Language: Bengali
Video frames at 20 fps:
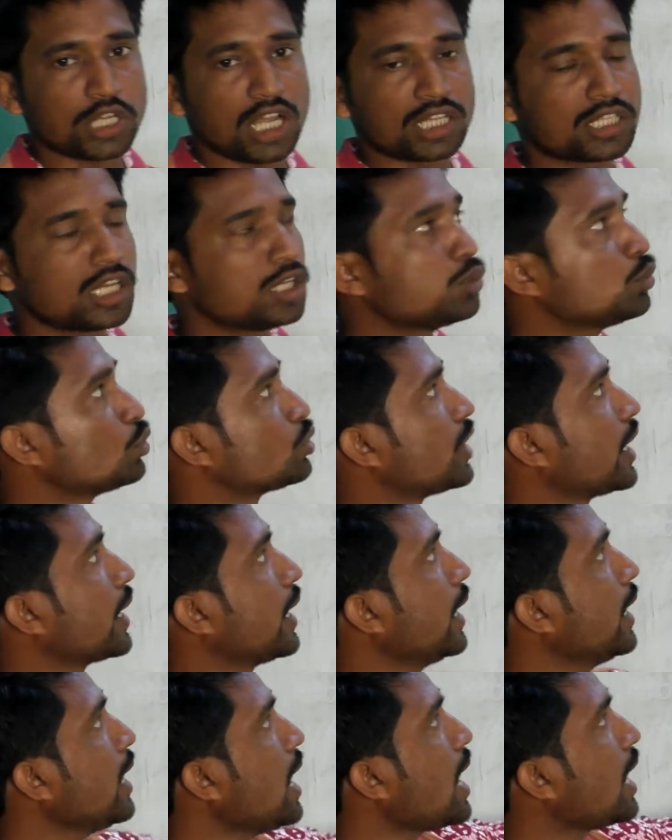সাতান্ন থেকে
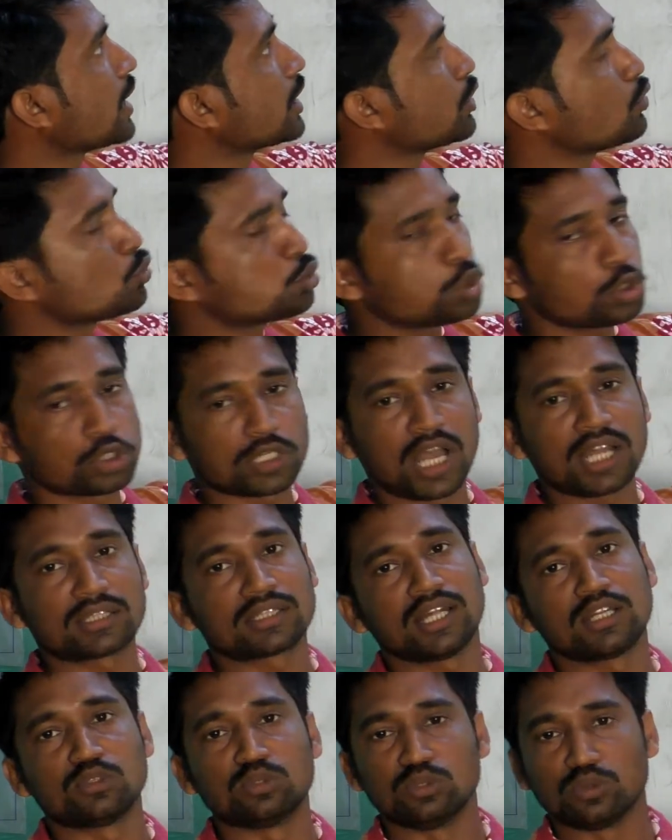আঠেরোশো
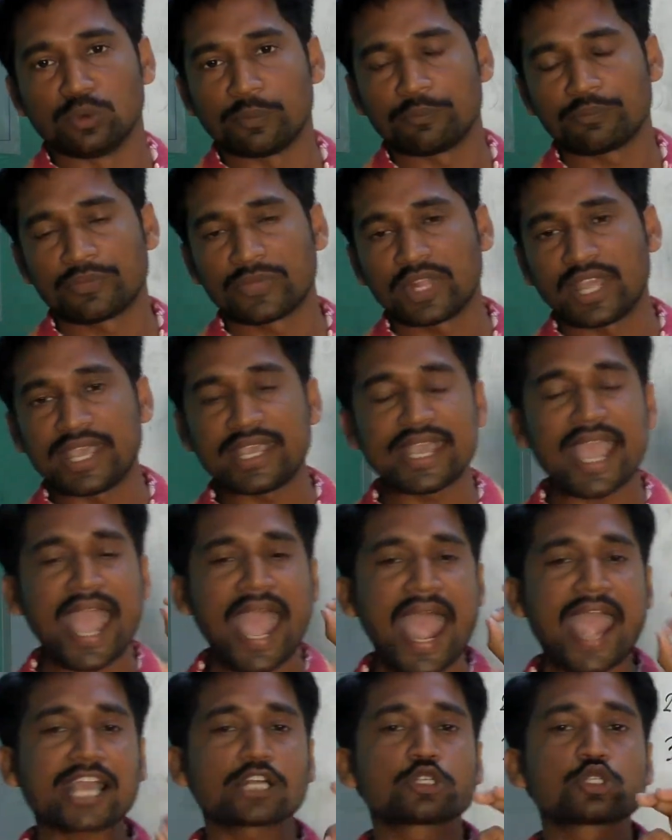সাতান্ন এই
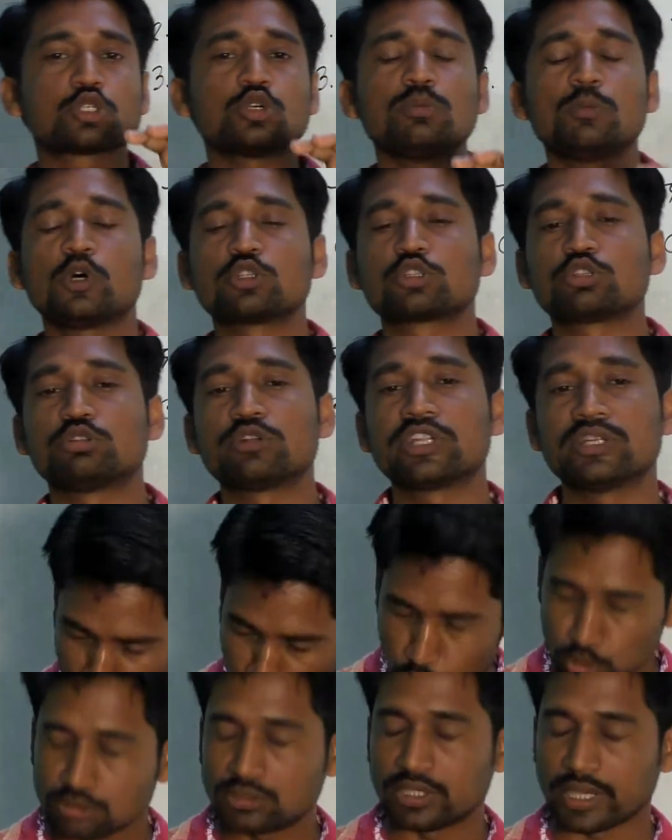একশো বছরের
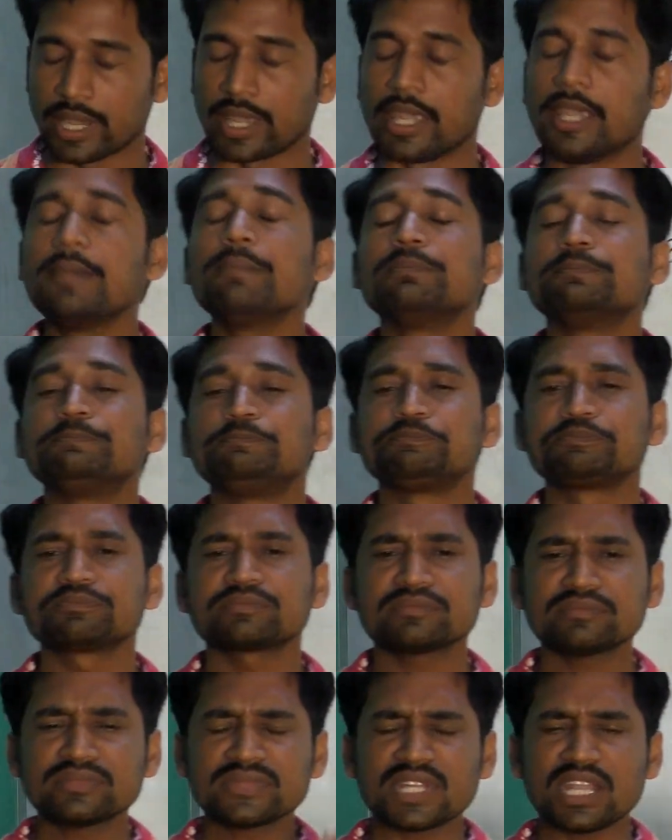মধ্যে
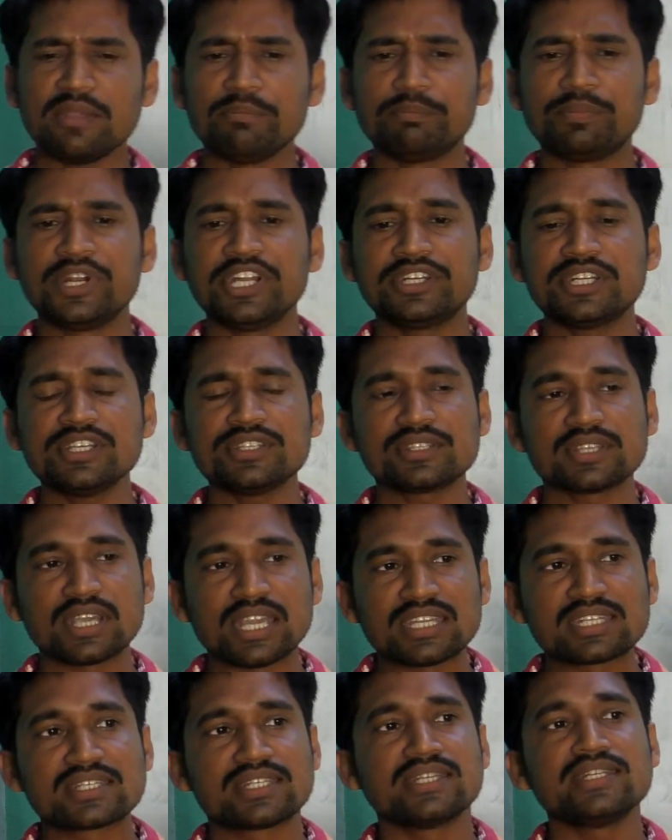ব্রিটিশ
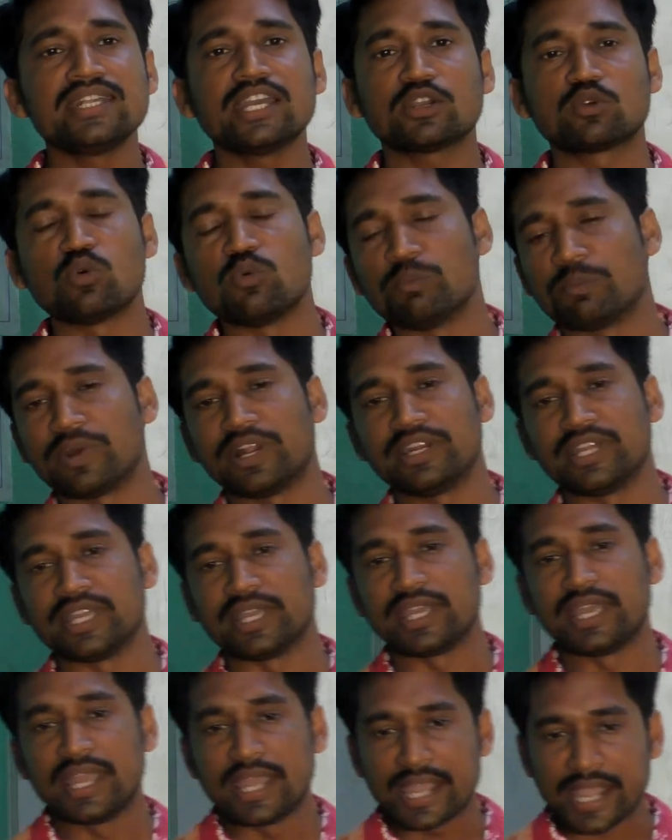ইস্ট ইন্ডিয়া কোম্পানি
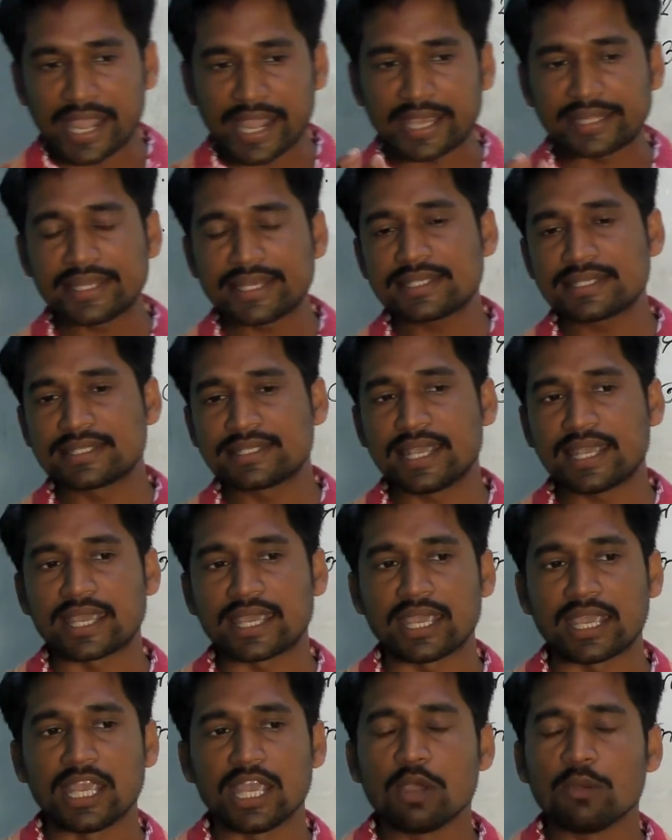এদেশ
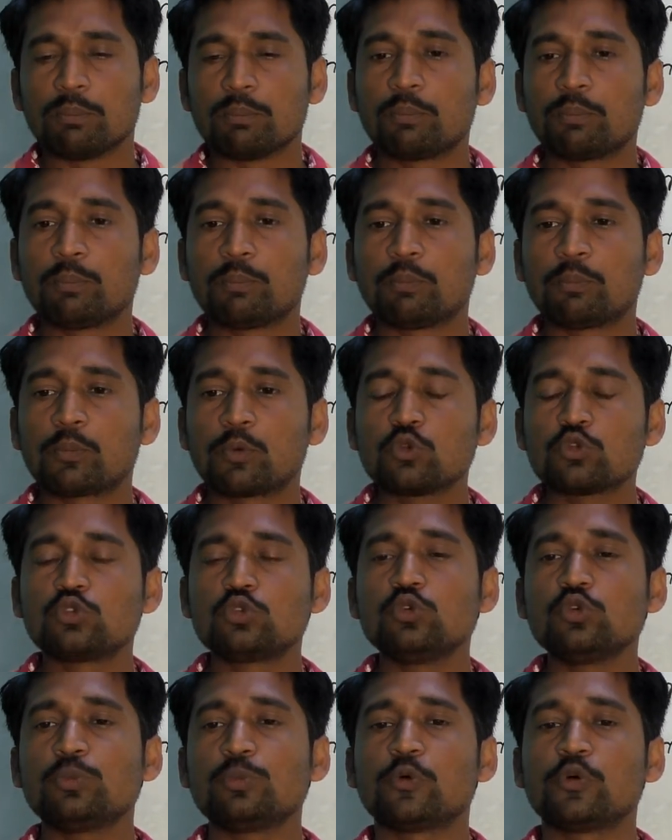থেকে
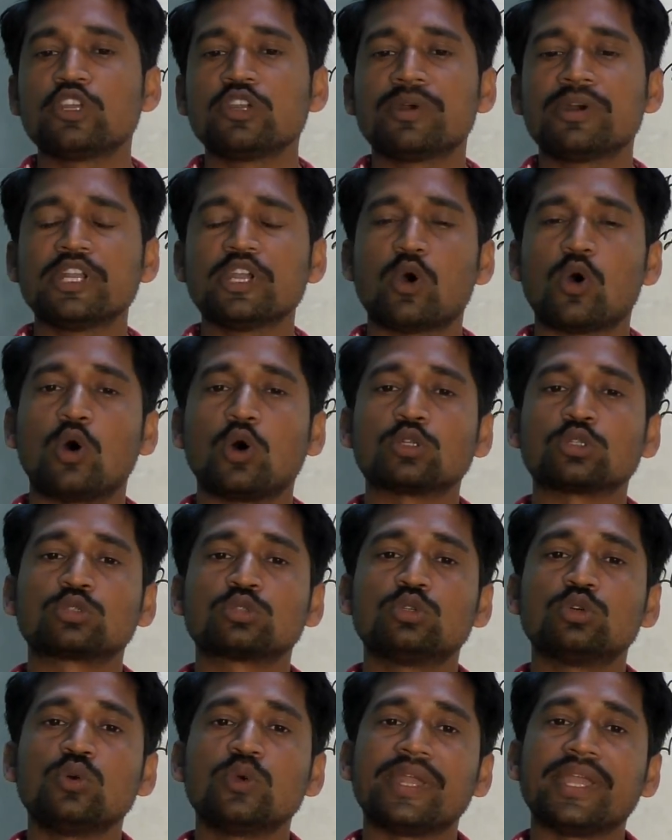প্রচুর পরিমাণে অর্থ
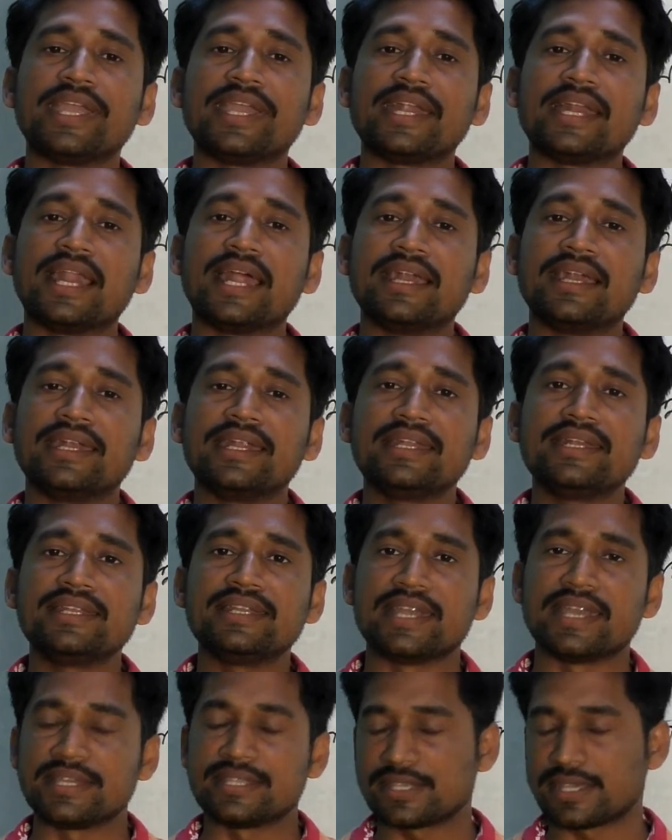ইংল্যান্ডে
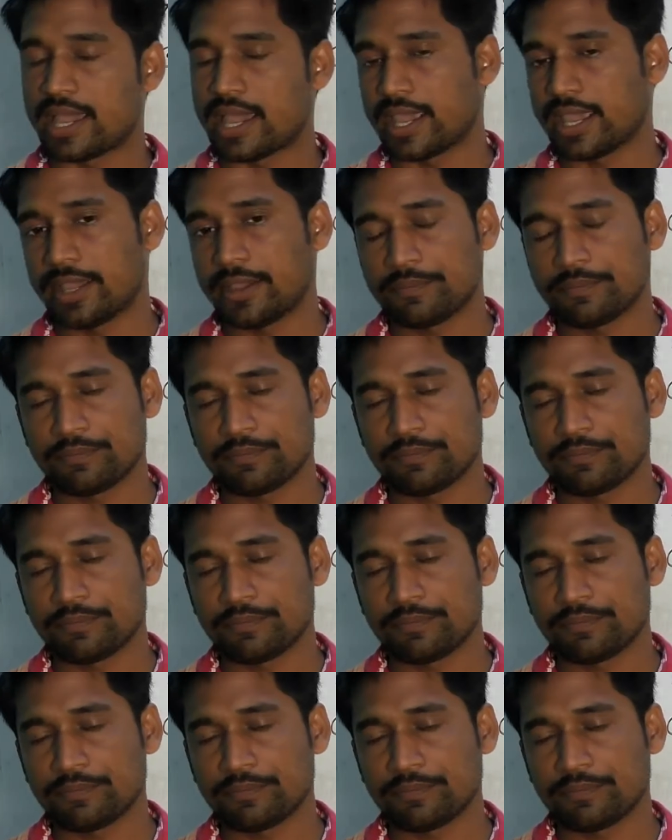নিয়ে যায়